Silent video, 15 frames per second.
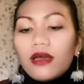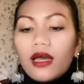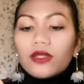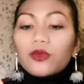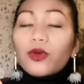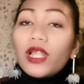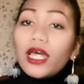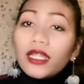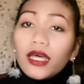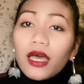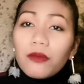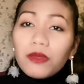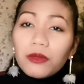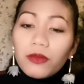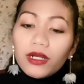At wala na
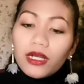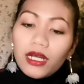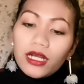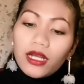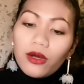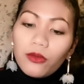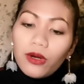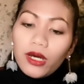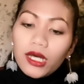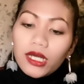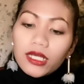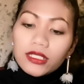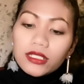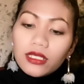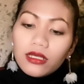kaming magagawa
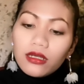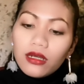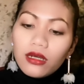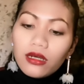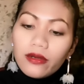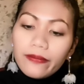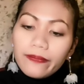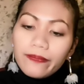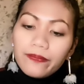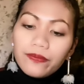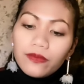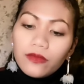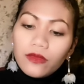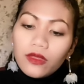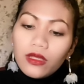kasi nga
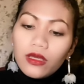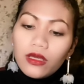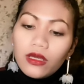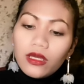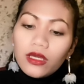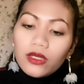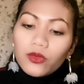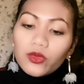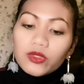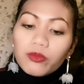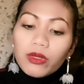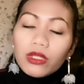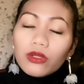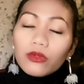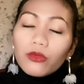it was
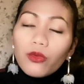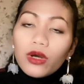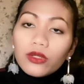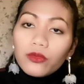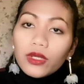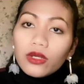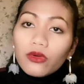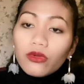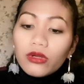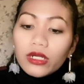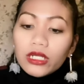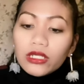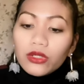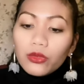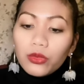been one week
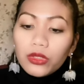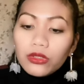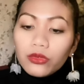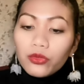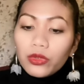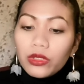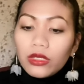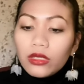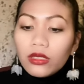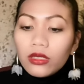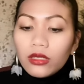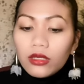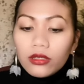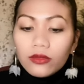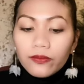already when we
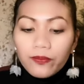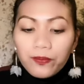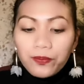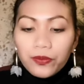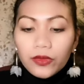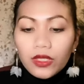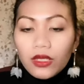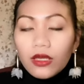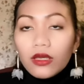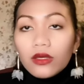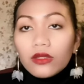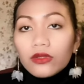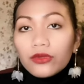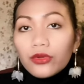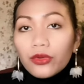
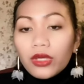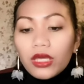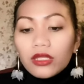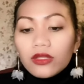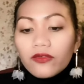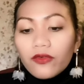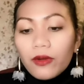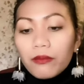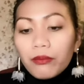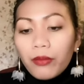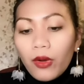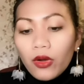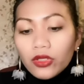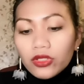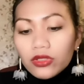took it from
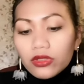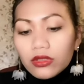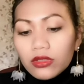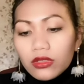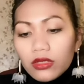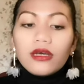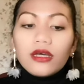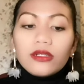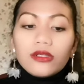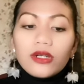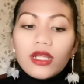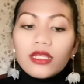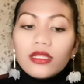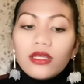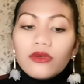post. And
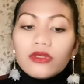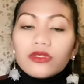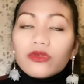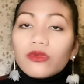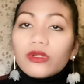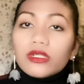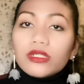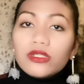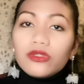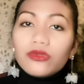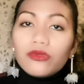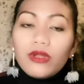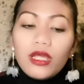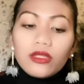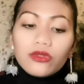right now, it's already
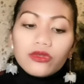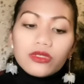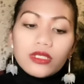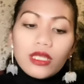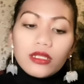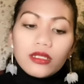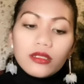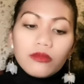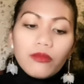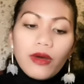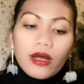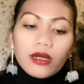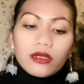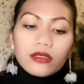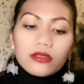too late to send it
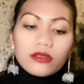back.